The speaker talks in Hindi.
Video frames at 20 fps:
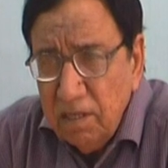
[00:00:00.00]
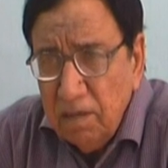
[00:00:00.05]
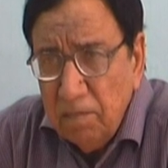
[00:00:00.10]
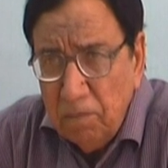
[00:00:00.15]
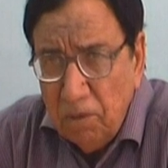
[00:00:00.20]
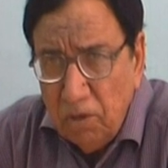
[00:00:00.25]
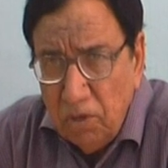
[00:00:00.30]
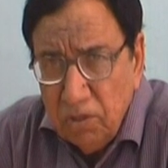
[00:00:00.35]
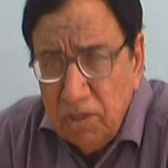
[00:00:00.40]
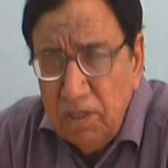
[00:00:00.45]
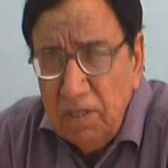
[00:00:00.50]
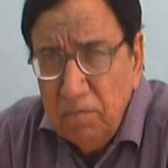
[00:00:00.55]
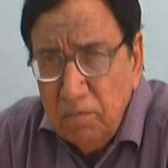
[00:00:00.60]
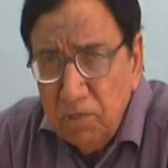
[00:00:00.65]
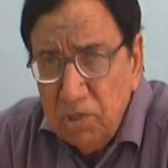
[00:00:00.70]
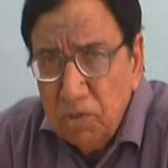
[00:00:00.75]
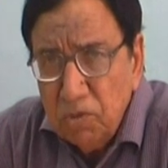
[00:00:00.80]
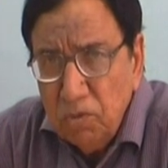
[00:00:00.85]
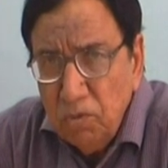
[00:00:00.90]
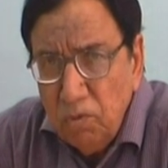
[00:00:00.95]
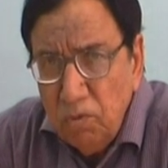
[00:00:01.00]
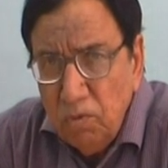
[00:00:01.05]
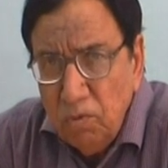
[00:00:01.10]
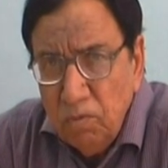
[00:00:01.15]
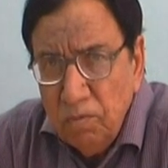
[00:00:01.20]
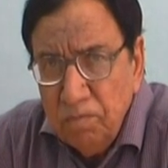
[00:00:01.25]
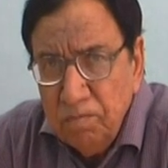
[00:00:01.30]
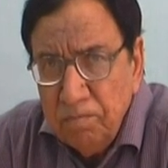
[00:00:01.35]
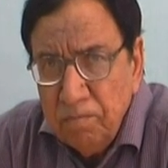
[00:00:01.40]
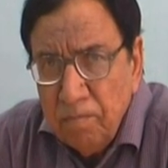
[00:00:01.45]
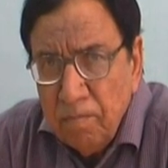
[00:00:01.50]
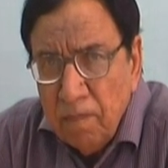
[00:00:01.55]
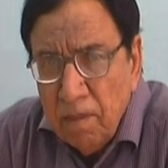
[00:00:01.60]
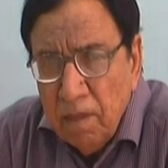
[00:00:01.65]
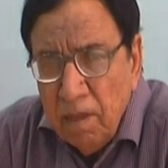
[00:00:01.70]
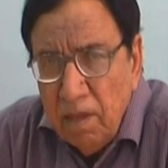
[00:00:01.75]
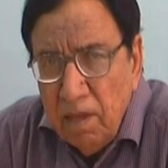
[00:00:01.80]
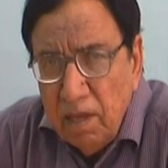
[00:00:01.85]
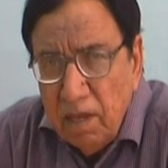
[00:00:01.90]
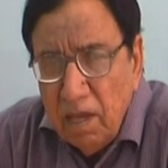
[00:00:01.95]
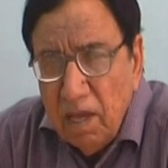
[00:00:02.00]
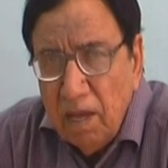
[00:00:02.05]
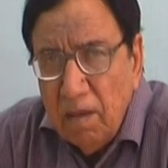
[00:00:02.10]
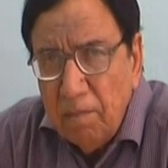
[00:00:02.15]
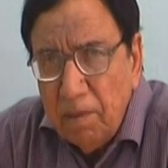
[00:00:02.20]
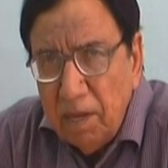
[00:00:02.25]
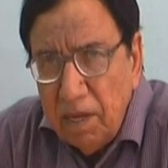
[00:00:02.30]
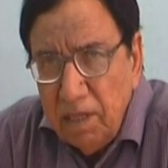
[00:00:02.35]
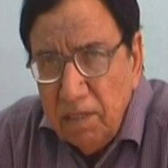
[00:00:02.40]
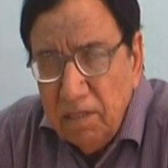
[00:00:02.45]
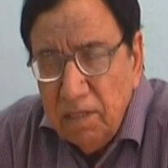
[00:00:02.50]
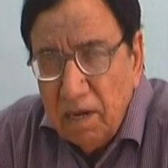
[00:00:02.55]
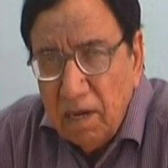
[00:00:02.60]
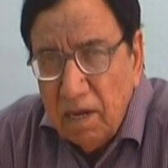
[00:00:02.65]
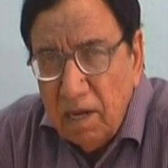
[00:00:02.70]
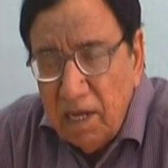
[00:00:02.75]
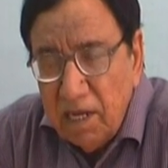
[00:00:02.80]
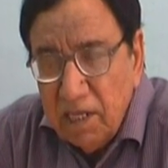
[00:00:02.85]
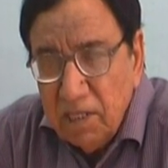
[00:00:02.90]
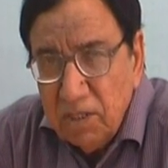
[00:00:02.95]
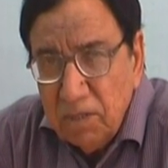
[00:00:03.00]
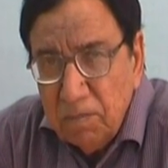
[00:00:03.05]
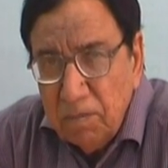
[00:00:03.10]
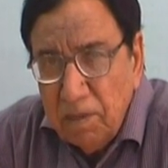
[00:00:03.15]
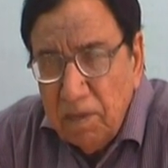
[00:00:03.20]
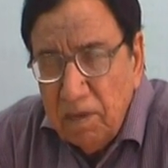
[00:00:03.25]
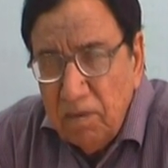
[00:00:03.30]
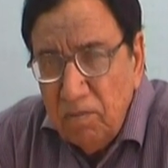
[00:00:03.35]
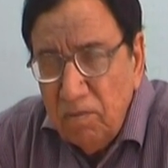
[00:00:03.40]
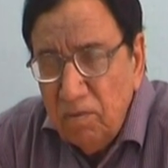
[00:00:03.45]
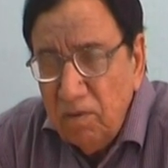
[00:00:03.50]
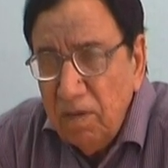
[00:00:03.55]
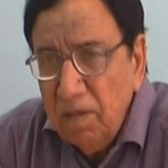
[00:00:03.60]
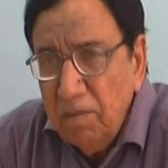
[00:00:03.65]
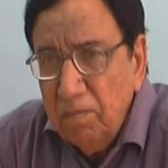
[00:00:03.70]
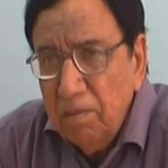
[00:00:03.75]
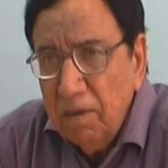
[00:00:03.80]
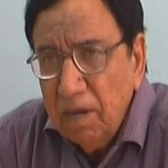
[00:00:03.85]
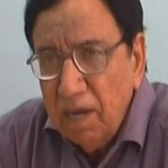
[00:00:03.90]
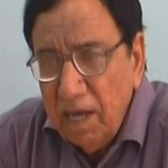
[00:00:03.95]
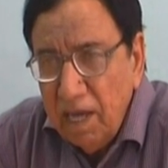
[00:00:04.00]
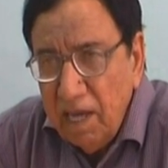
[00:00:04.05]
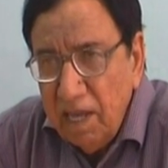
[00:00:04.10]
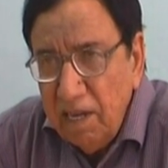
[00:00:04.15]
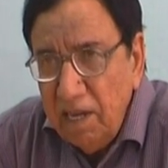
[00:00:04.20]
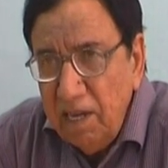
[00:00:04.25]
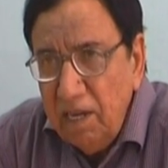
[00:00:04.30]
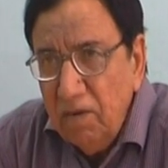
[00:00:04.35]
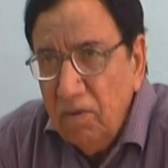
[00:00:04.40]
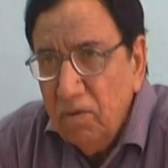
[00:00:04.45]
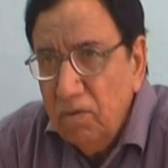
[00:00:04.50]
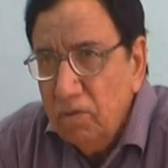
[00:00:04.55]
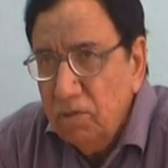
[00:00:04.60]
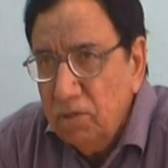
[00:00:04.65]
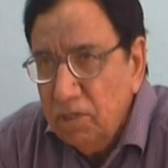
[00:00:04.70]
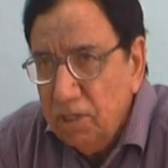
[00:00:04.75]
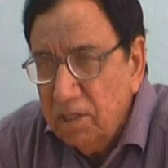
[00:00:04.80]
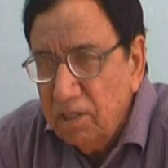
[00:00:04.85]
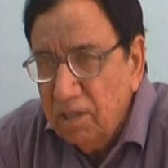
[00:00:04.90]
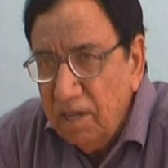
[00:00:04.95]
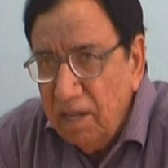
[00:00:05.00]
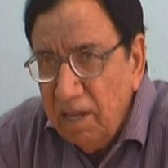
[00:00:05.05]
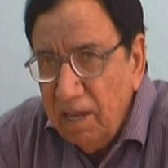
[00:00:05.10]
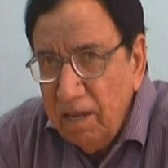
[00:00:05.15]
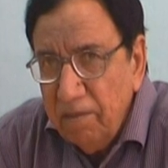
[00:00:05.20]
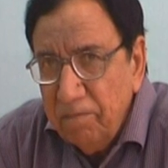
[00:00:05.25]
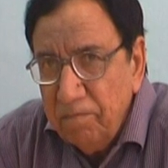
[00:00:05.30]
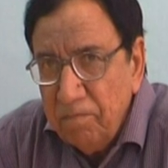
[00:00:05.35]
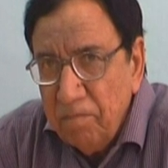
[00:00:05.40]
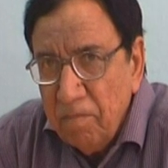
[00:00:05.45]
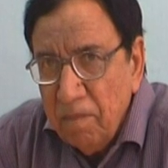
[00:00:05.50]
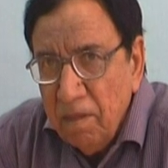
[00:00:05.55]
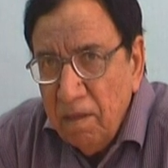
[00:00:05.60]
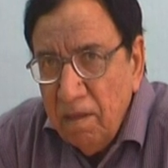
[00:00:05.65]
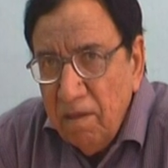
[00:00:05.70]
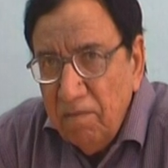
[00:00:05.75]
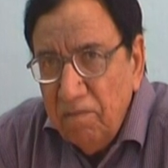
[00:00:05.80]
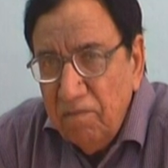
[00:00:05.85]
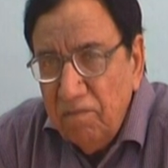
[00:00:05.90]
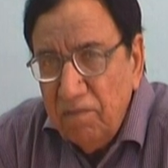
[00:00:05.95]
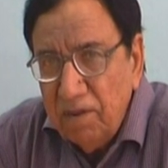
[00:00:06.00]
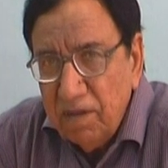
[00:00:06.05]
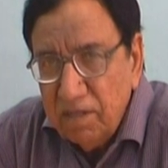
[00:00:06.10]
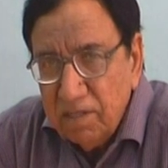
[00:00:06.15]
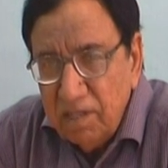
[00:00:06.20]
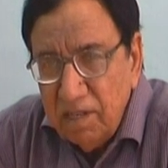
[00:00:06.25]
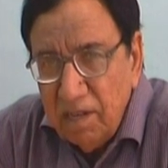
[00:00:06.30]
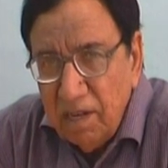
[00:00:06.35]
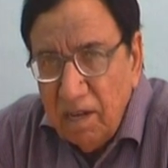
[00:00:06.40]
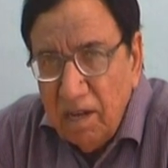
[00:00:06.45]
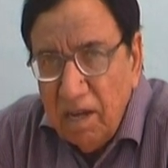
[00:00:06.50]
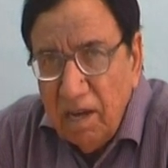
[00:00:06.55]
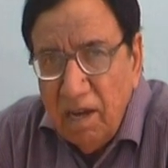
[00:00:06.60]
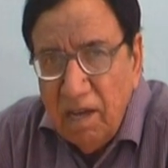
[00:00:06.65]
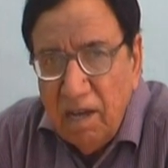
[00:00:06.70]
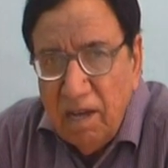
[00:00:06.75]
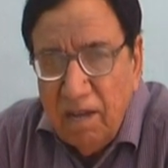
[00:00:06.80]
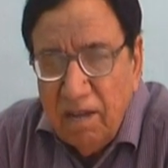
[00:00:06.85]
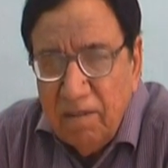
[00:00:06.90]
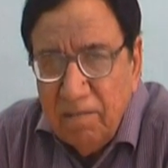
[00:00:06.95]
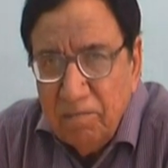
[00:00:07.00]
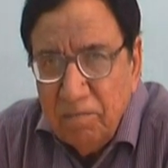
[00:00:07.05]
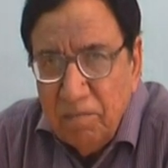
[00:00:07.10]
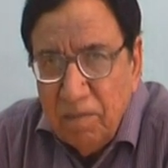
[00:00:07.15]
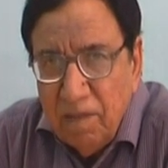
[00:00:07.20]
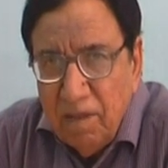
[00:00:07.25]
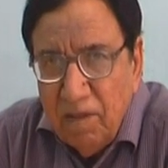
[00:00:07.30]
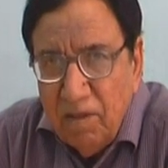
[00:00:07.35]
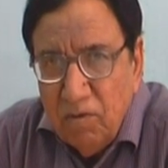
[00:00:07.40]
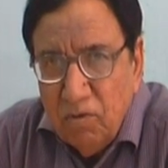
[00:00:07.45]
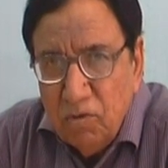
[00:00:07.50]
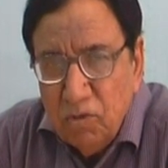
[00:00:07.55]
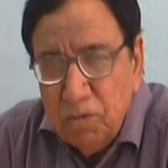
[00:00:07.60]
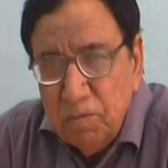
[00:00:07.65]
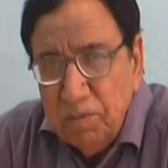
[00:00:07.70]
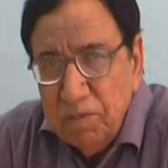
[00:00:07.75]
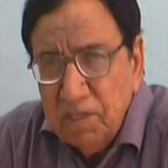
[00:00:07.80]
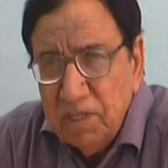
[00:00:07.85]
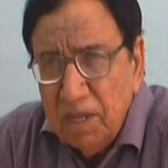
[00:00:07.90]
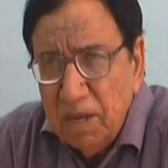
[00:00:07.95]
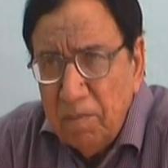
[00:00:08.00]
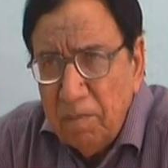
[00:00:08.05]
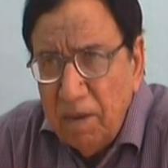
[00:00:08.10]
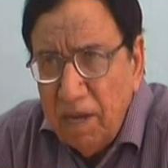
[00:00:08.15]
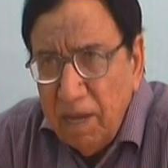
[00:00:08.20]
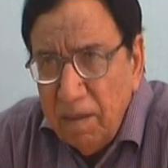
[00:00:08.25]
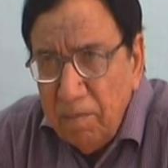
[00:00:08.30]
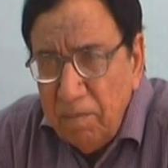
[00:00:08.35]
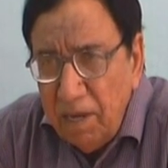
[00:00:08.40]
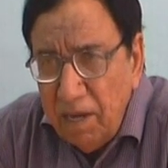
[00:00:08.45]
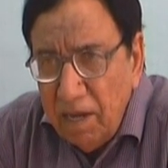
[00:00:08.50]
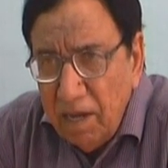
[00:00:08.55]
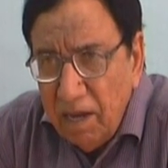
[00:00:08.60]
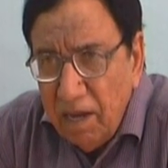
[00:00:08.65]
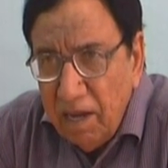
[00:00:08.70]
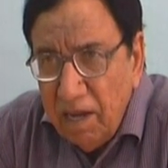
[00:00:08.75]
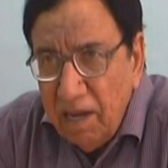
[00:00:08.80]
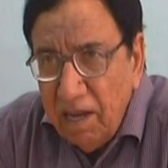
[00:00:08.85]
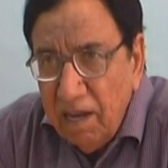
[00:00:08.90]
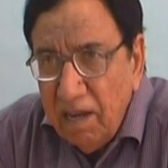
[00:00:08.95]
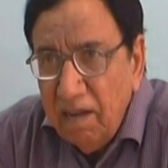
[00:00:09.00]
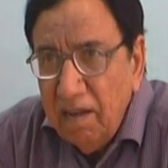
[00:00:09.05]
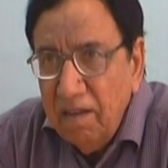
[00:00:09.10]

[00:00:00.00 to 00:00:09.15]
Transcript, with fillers: का बहुत ही मशहूर हूँ कि हमारी दरख्वास्त पर उन्होंने बग़ैर हीलो हजत के वक्त निकाला उसमें सरमाया भी लगाया